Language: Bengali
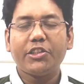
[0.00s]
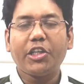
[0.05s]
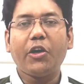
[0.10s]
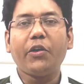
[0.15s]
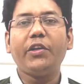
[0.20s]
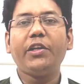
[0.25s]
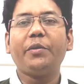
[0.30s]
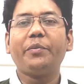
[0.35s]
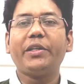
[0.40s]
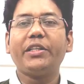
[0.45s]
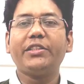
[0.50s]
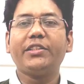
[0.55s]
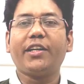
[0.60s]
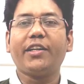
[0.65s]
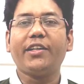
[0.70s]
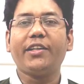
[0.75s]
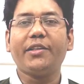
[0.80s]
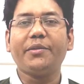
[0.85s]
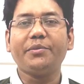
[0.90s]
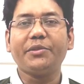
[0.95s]
তাহলে আমরা
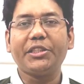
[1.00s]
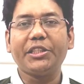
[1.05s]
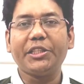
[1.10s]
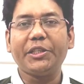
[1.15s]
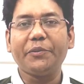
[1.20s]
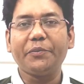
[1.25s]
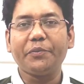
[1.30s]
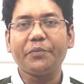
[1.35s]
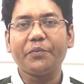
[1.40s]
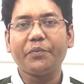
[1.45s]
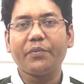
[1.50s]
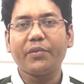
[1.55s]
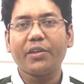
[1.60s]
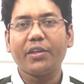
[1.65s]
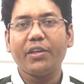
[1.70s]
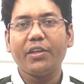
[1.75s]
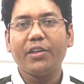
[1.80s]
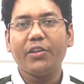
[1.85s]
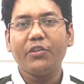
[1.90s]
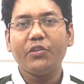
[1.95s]
জানলাম যে
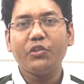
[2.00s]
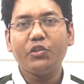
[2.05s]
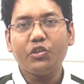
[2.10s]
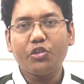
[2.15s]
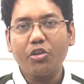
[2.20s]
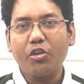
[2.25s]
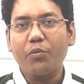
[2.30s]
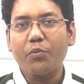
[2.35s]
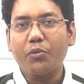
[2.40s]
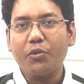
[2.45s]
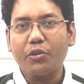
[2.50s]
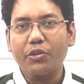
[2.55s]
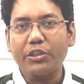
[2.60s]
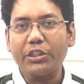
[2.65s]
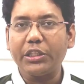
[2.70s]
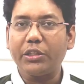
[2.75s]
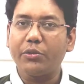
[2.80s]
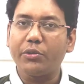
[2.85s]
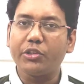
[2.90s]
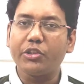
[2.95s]
জব
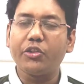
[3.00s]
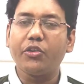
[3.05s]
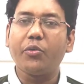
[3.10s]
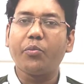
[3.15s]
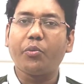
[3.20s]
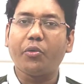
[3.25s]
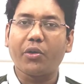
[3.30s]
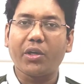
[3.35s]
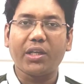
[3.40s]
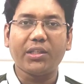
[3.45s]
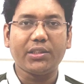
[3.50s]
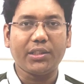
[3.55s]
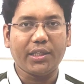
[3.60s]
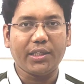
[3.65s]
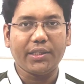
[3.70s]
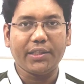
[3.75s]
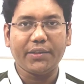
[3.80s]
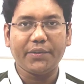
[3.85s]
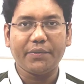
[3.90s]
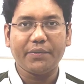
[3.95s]
করতে করতেও পড়া
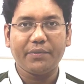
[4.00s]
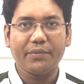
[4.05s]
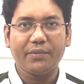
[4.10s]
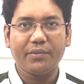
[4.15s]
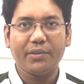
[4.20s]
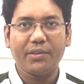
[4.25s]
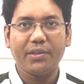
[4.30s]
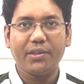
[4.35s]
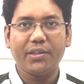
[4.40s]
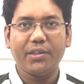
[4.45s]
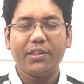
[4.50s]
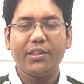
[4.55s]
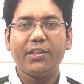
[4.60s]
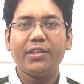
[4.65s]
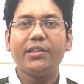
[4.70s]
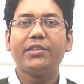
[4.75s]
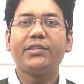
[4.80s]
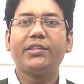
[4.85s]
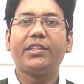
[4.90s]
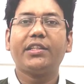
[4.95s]
যায়
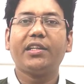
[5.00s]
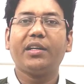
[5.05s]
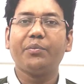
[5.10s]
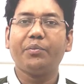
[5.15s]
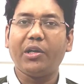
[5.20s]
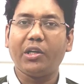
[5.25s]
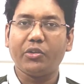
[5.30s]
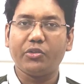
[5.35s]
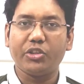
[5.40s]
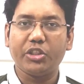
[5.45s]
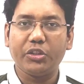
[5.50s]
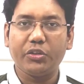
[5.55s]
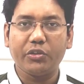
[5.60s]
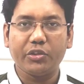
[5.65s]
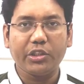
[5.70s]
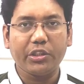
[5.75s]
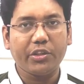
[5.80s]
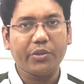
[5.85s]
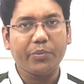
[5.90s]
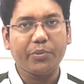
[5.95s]
সেটা
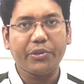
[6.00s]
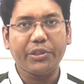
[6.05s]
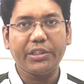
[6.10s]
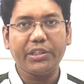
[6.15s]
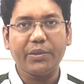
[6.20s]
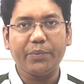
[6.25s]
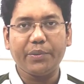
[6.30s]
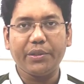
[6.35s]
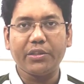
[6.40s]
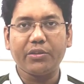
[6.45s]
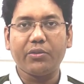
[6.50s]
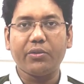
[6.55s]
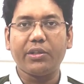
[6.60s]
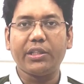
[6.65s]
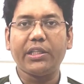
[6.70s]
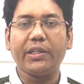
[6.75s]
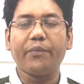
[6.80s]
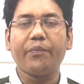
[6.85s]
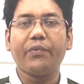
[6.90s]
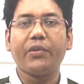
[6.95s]
মানসিকতার উপরে ডিপেন্ড
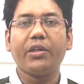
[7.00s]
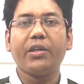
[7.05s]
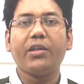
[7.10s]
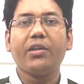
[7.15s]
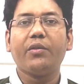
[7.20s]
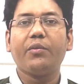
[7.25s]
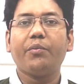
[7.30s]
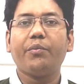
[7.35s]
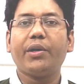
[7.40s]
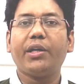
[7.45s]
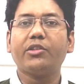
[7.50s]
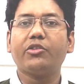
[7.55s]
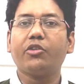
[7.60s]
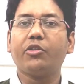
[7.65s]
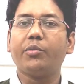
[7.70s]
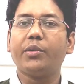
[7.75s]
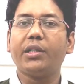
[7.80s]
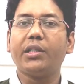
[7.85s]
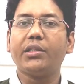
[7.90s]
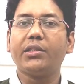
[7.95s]
করে বা
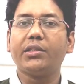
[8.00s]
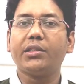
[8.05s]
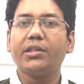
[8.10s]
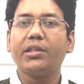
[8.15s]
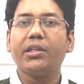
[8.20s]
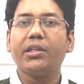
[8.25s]
তোমার